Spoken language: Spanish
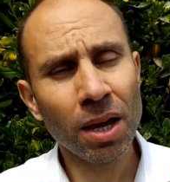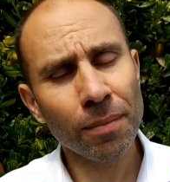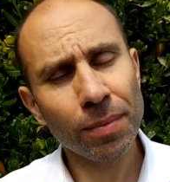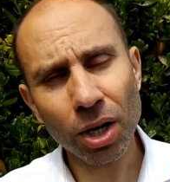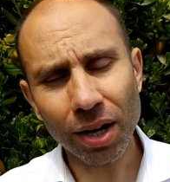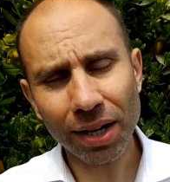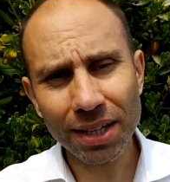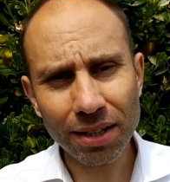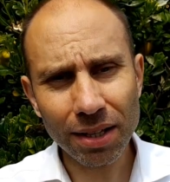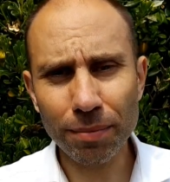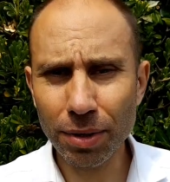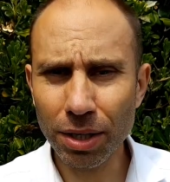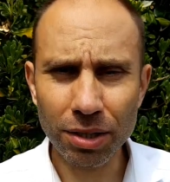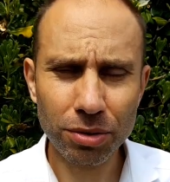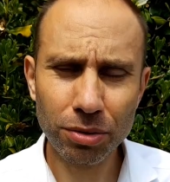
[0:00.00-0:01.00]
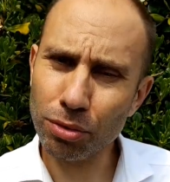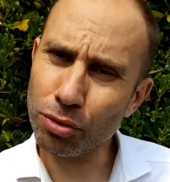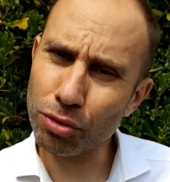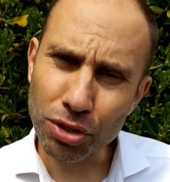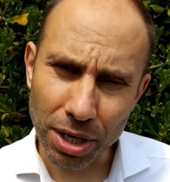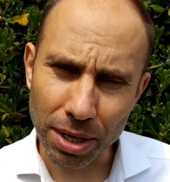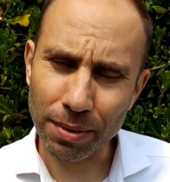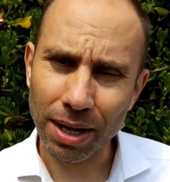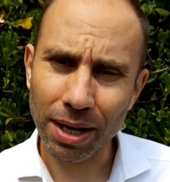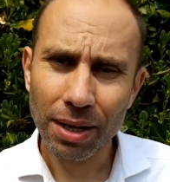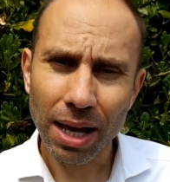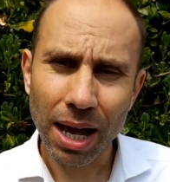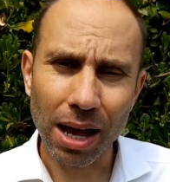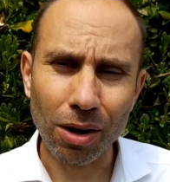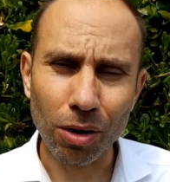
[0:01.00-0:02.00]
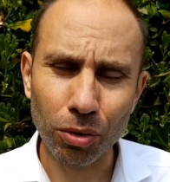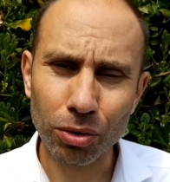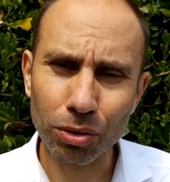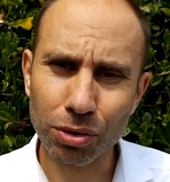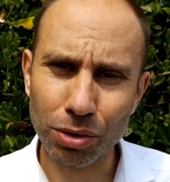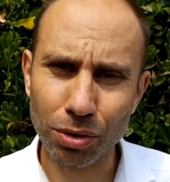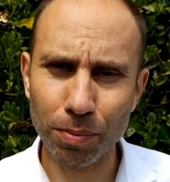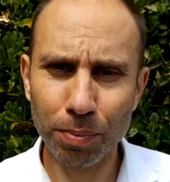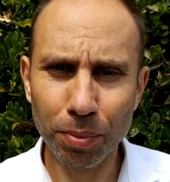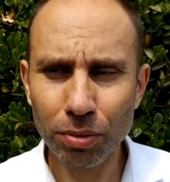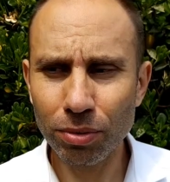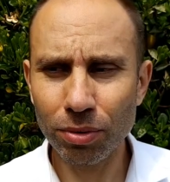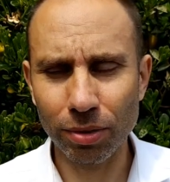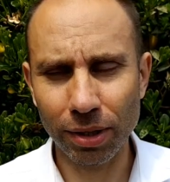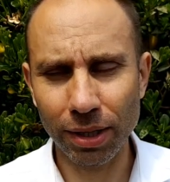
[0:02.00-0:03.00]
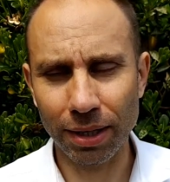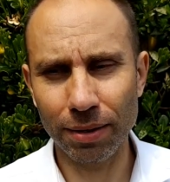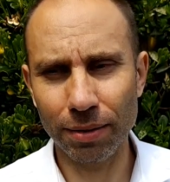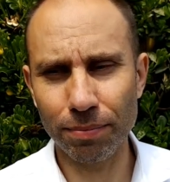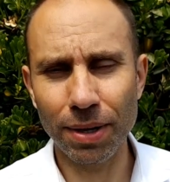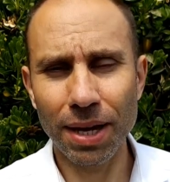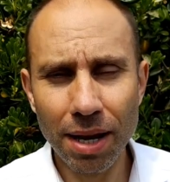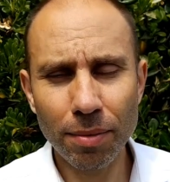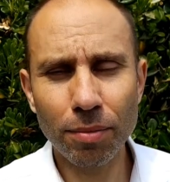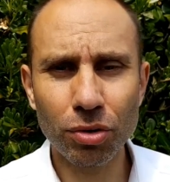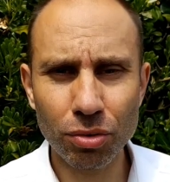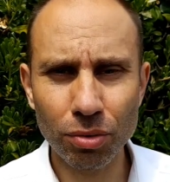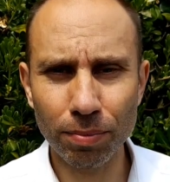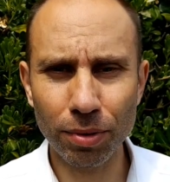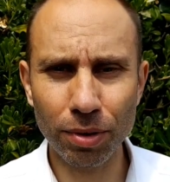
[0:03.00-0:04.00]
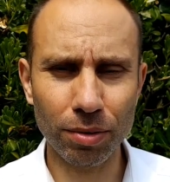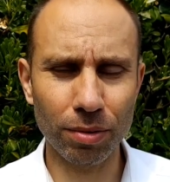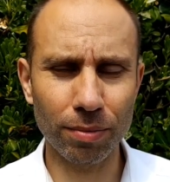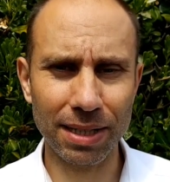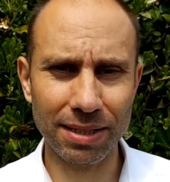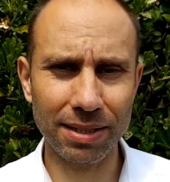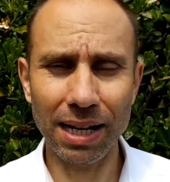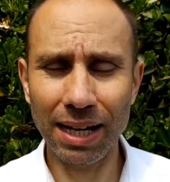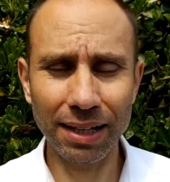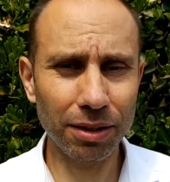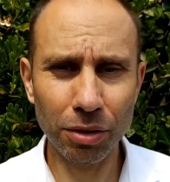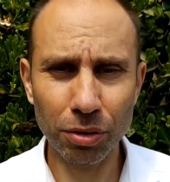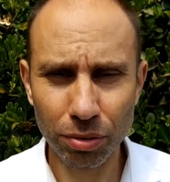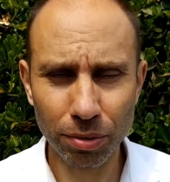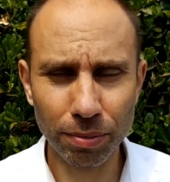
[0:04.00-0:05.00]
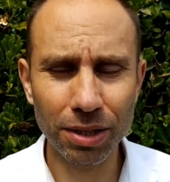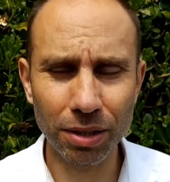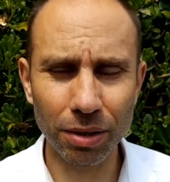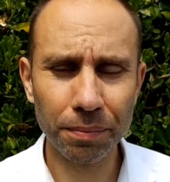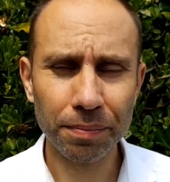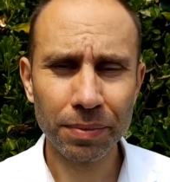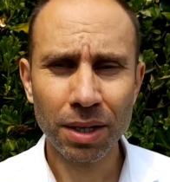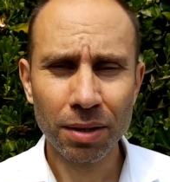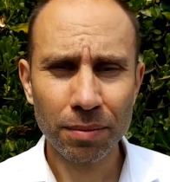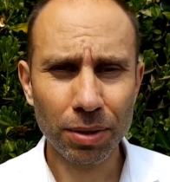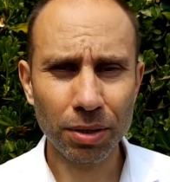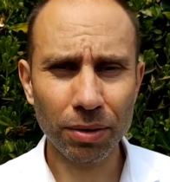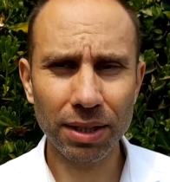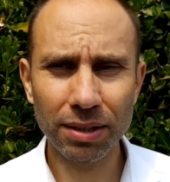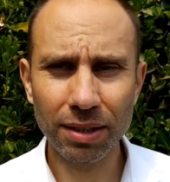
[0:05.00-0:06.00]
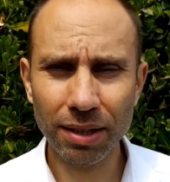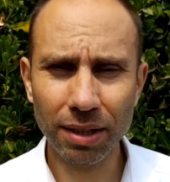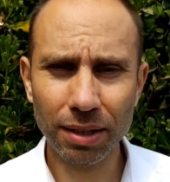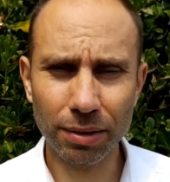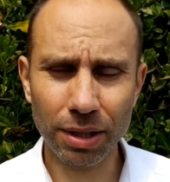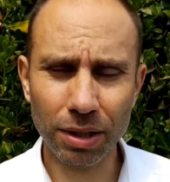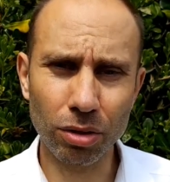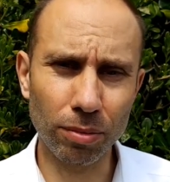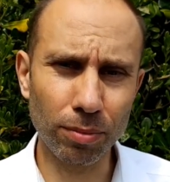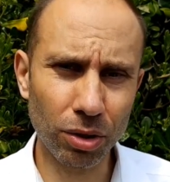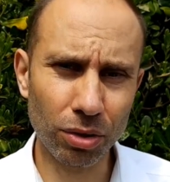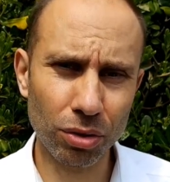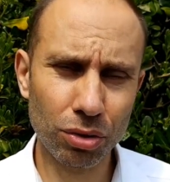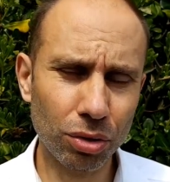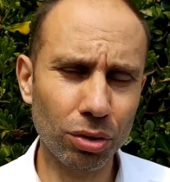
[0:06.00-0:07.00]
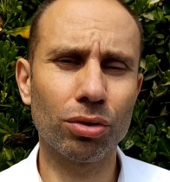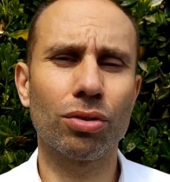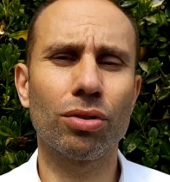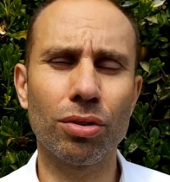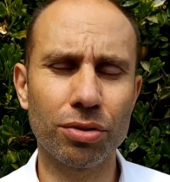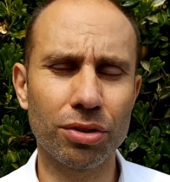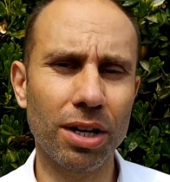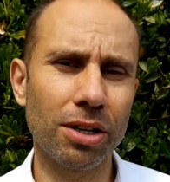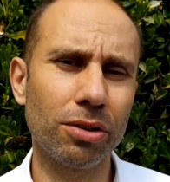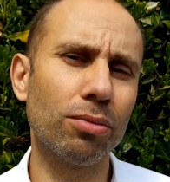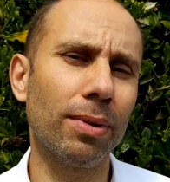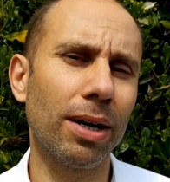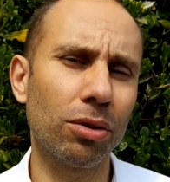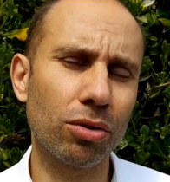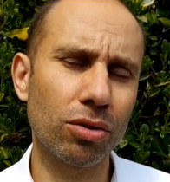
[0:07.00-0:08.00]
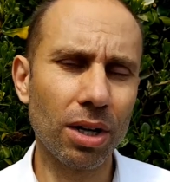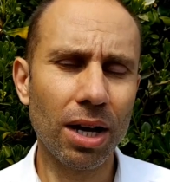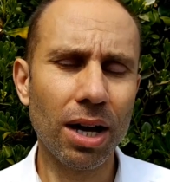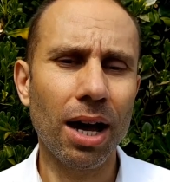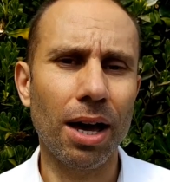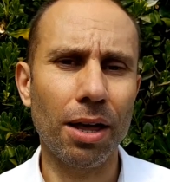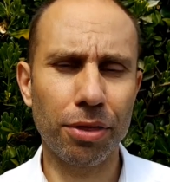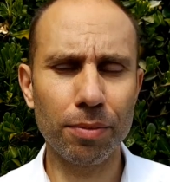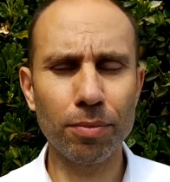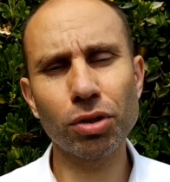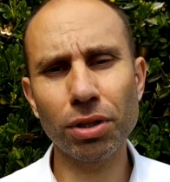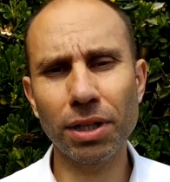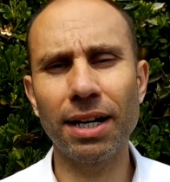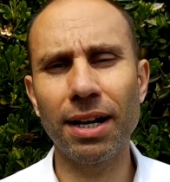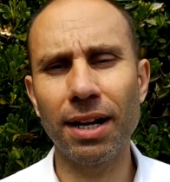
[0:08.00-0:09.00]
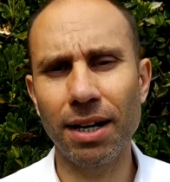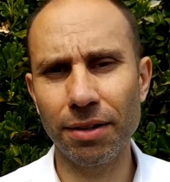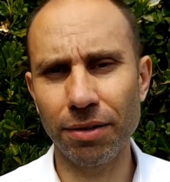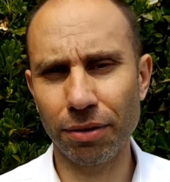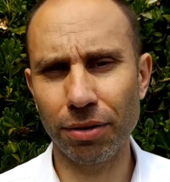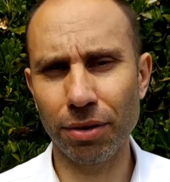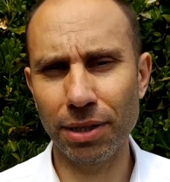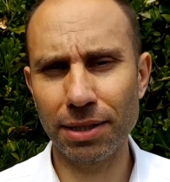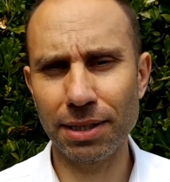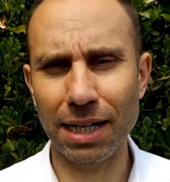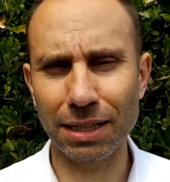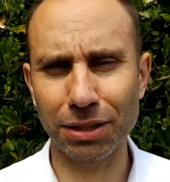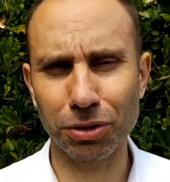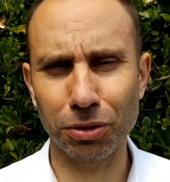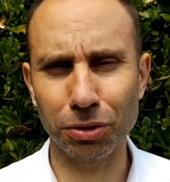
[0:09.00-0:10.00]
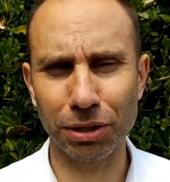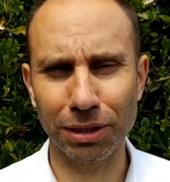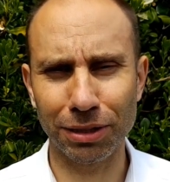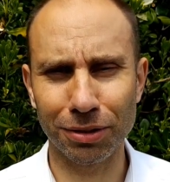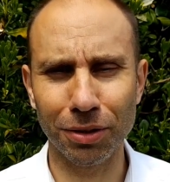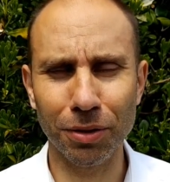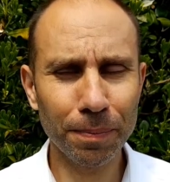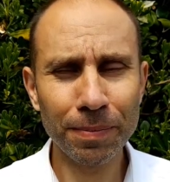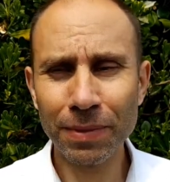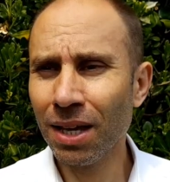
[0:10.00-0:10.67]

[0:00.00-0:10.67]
Pero aquí también esto nos lleva a otro punto que veremos un poco más adelante en otro vídeo, pero que tiene que ver cómo nosotros, los seres humanos, hacemos generalizaciones de las cosas, ¿no?